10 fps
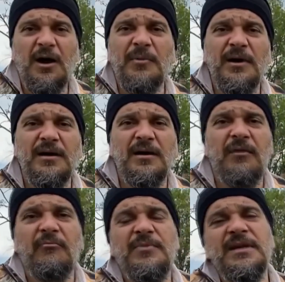Ama
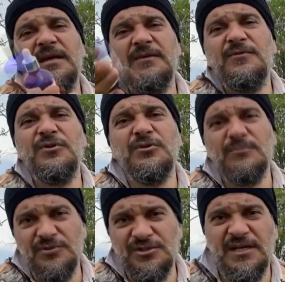yine
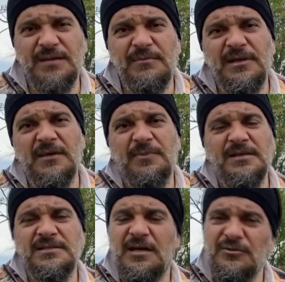videomuzun çekimlerini
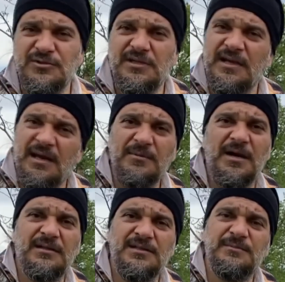yapan sağ olsun Kerem
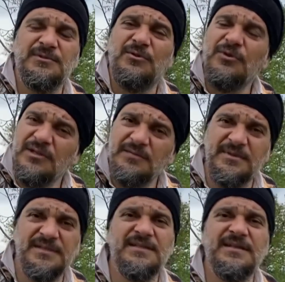kardeşimizin
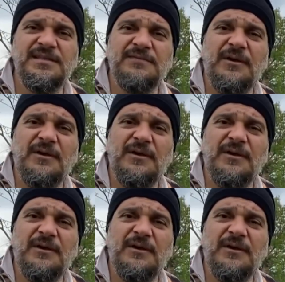onların bir sitesi